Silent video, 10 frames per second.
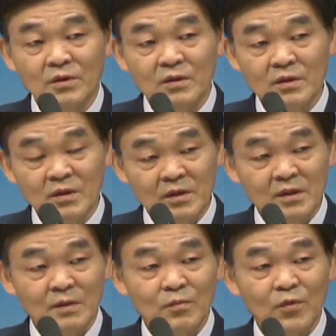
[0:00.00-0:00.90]

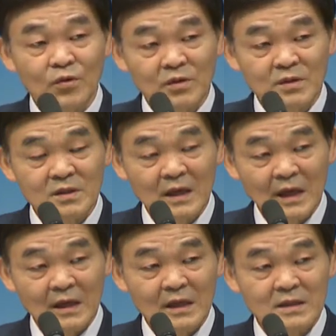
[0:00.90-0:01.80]
이런 모든
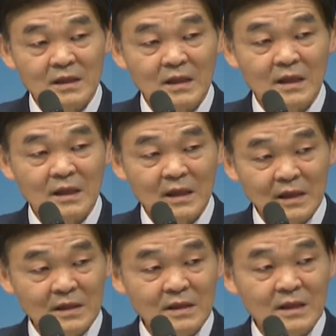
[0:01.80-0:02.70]
악한
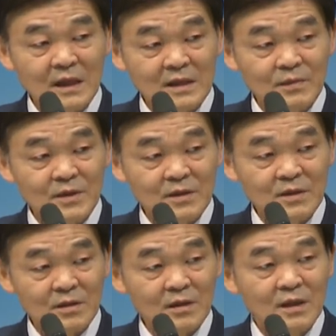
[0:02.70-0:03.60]
생각까지
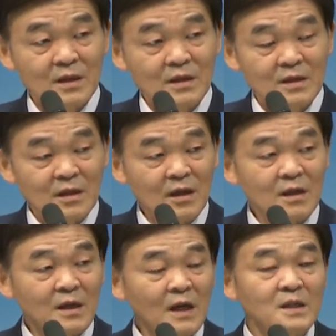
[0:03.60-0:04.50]
가지면서
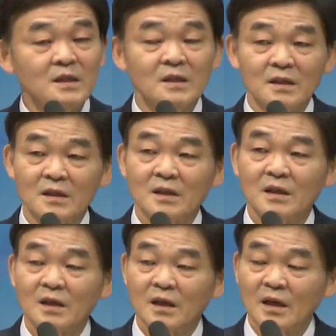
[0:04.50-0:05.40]
그것까지
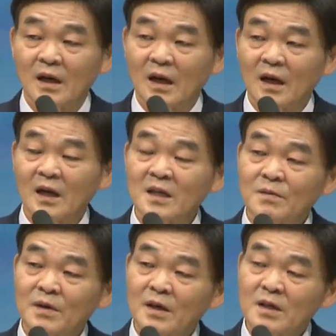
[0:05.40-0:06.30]

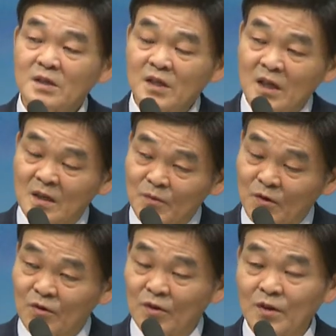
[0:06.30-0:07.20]
하나님께
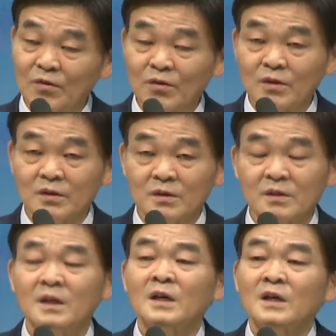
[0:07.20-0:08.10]
책임으로 돌리고
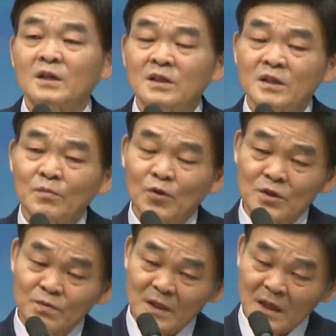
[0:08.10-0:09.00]
있는 그
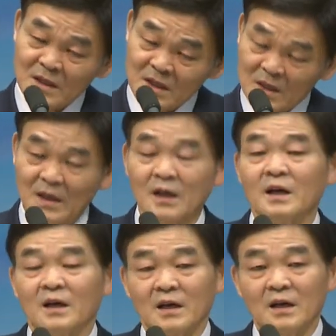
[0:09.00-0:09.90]
모습
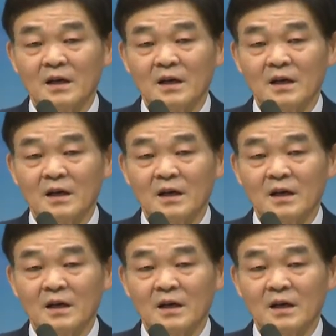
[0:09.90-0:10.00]
자체가